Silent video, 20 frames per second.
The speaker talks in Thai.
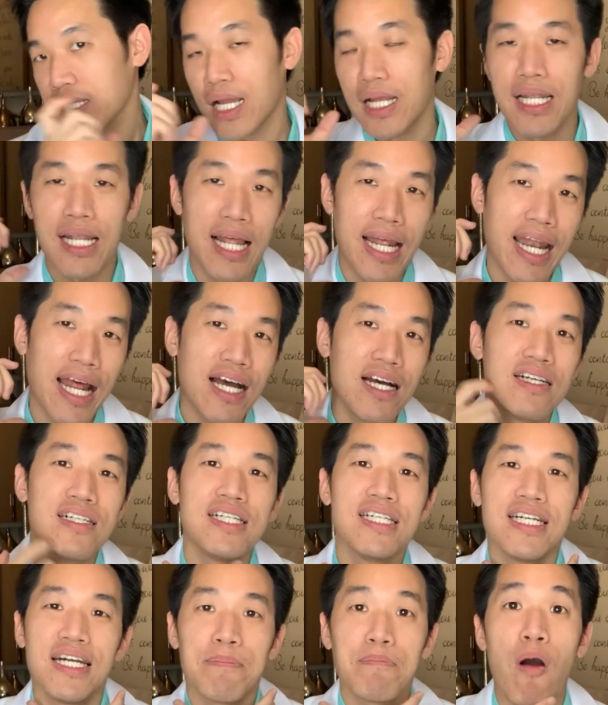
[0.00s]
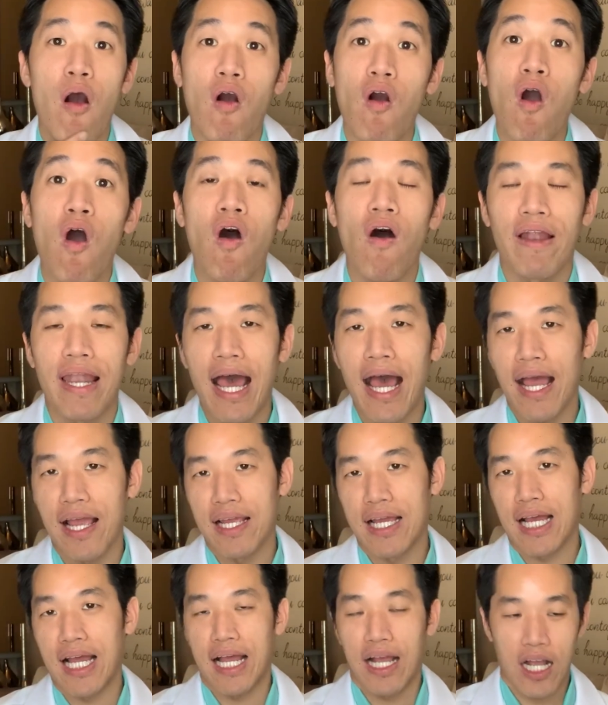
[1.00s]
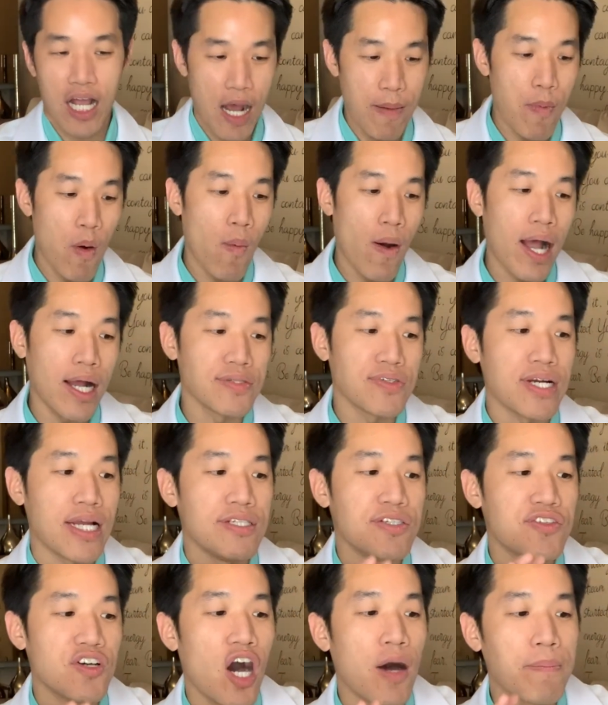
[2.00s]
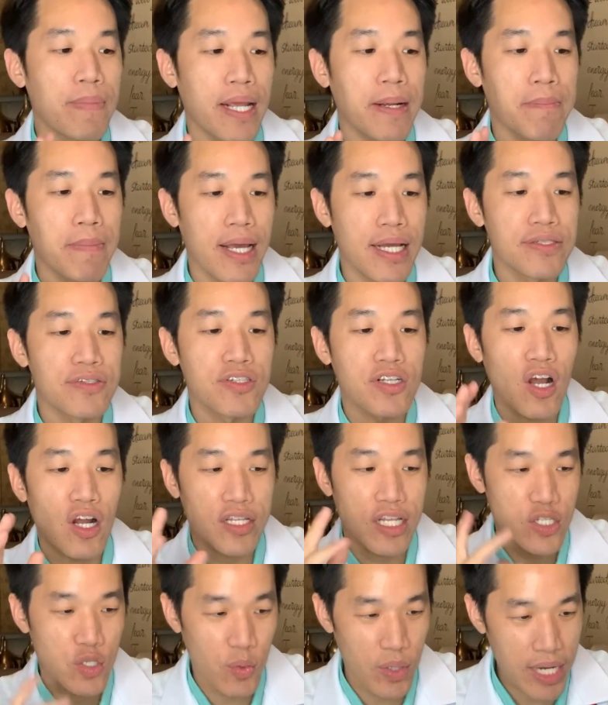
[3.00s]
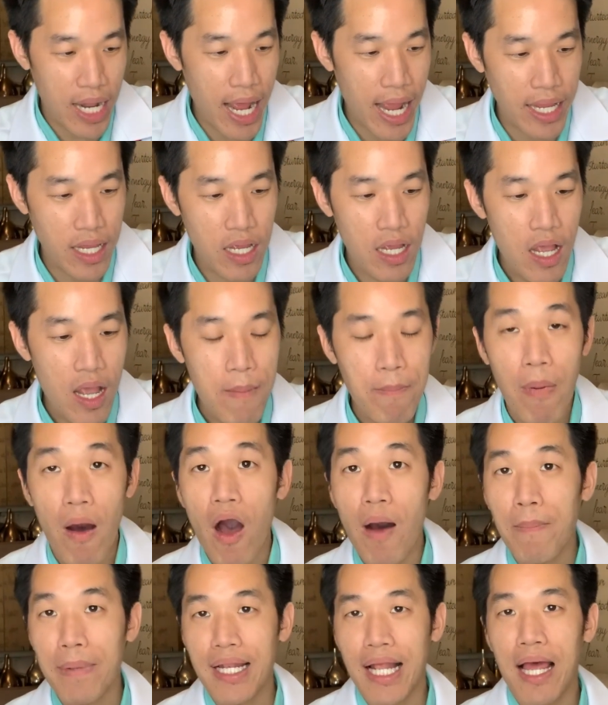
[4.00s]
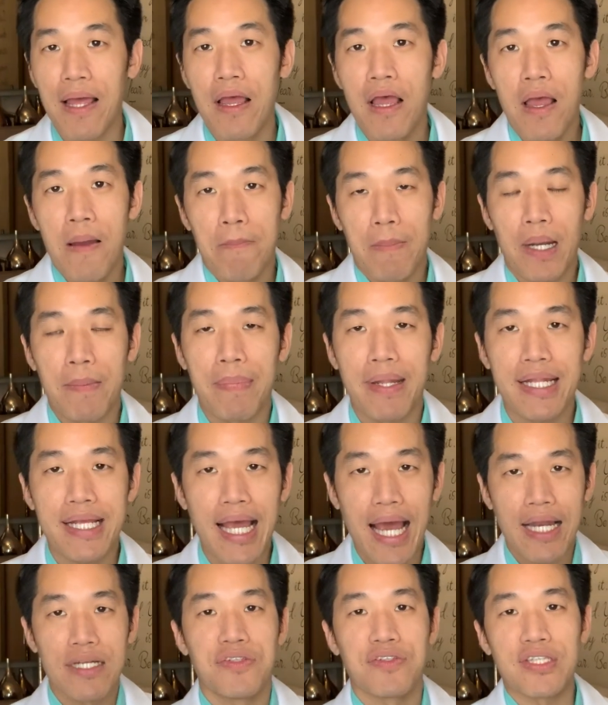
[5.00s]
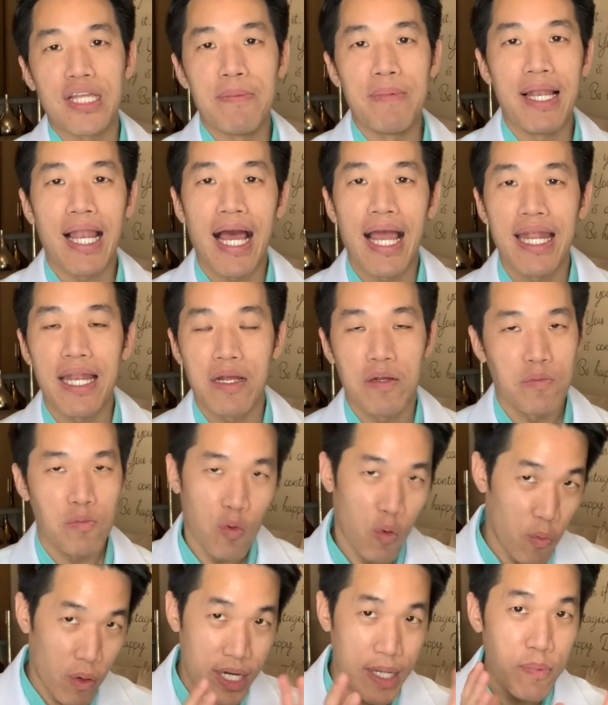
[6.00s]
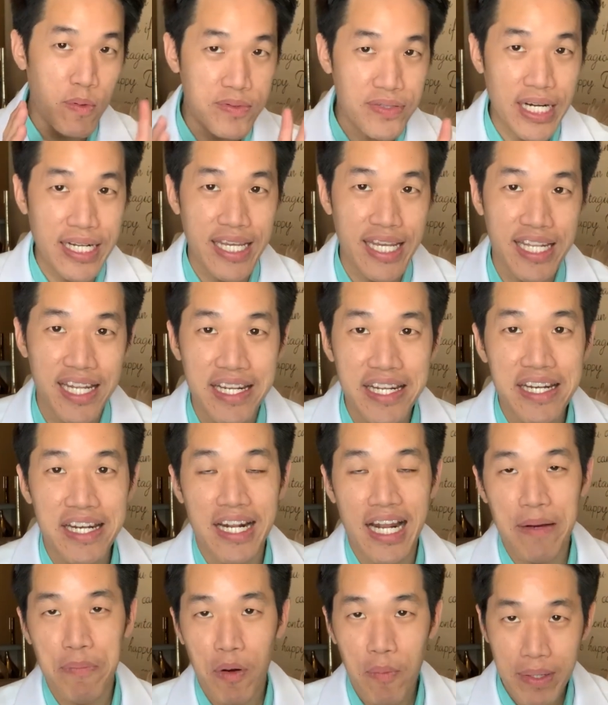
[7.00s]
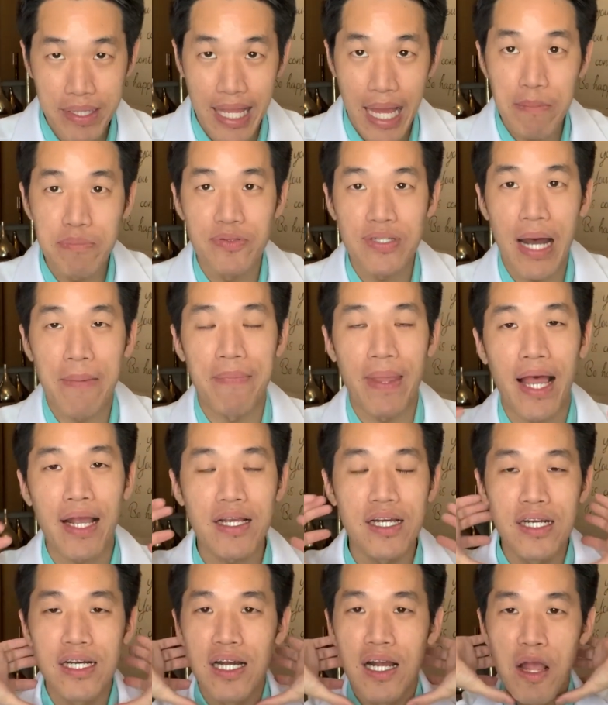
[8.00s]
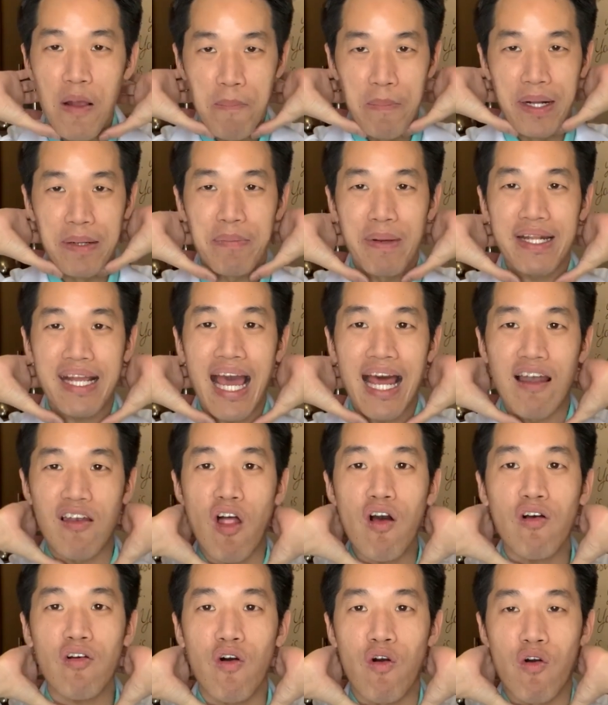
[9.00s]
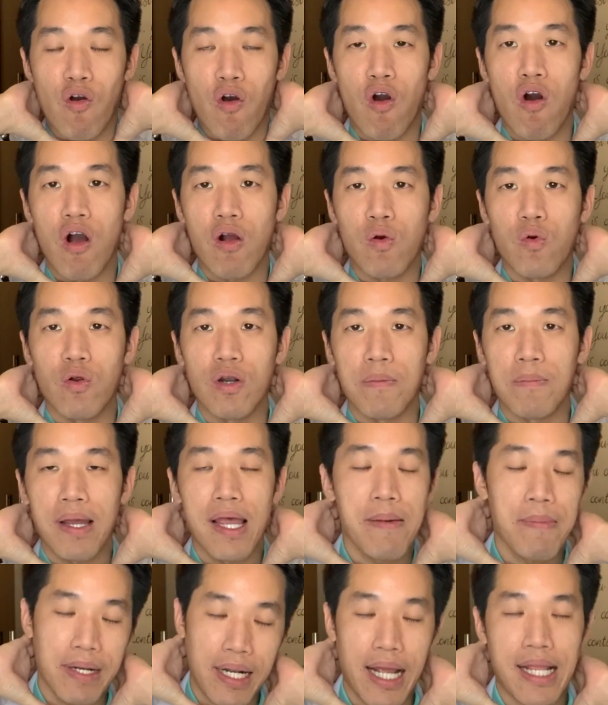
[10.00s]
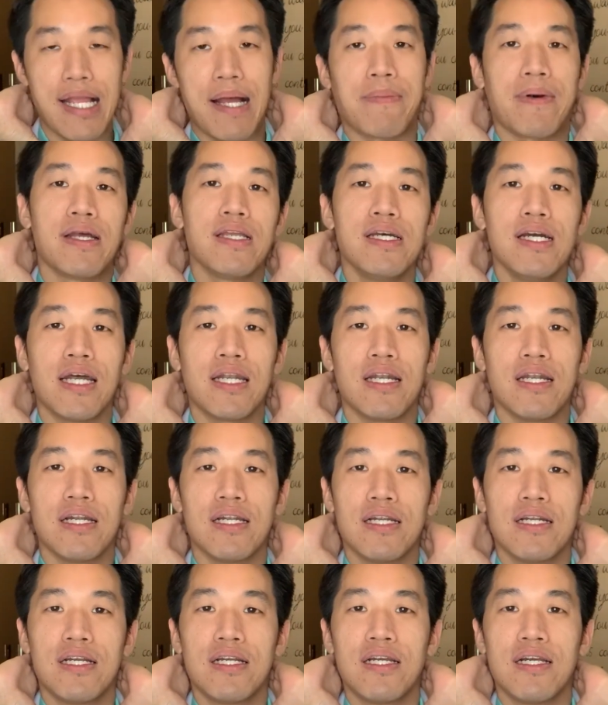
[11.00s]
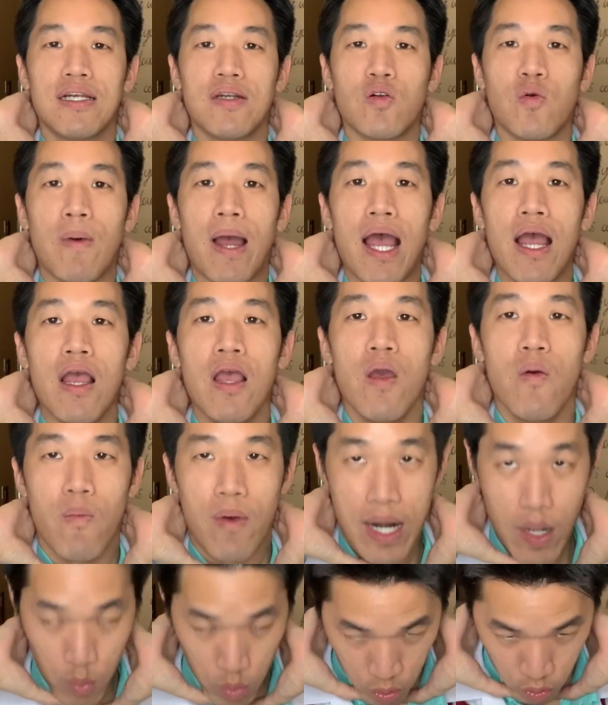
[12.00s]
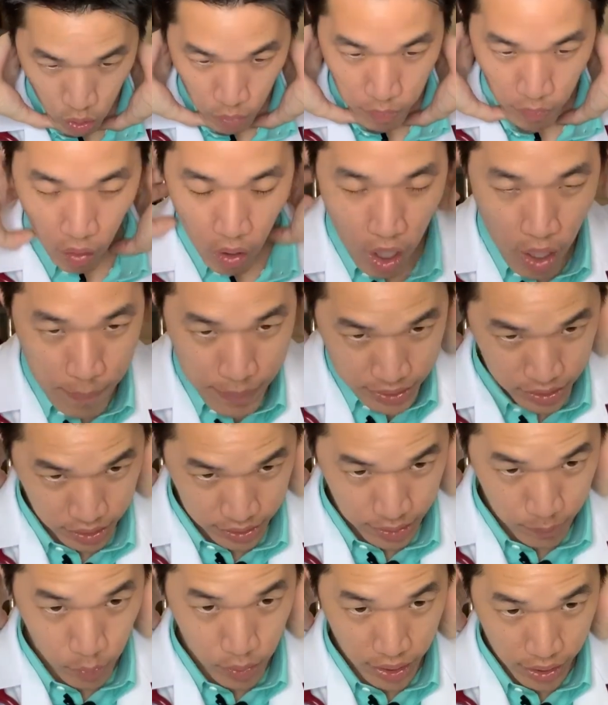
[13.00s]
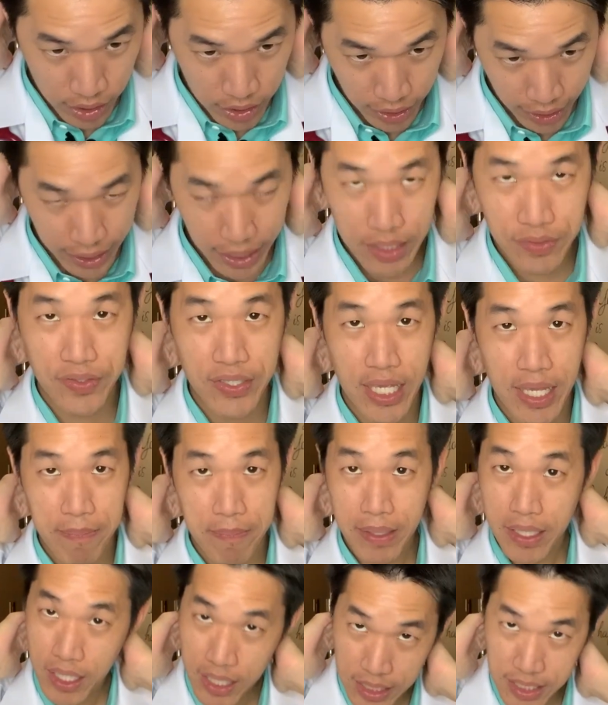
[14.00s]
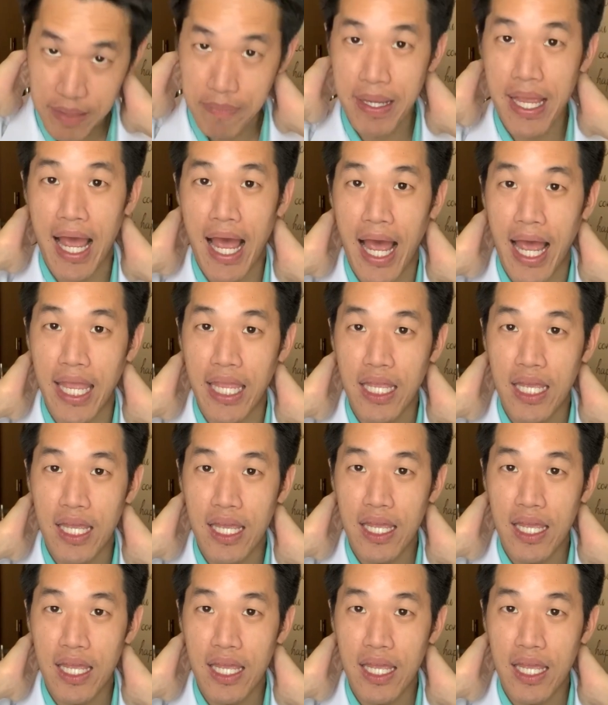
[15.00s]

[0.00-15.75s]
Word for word: เขาเรียกอะไรนะปอกคอได้เขาบอกว่าใส่ซอฟต์เน็กเบสก็จะช่วยได้เพราะมันเป็นการสเตบิไลซ์วันนี้พูดภาษาอังกฤษเยอะนิดนึงครับเพราะมันทับศัพท์นะคือเหมือนเป็นการล็อกของคอคุณไม่ให้มันขยับเขยื้อนถูกไหมเวลาคุณก้มคอมันเกิดกระบวนการอักเสบมันก็เลยจะไม่หาย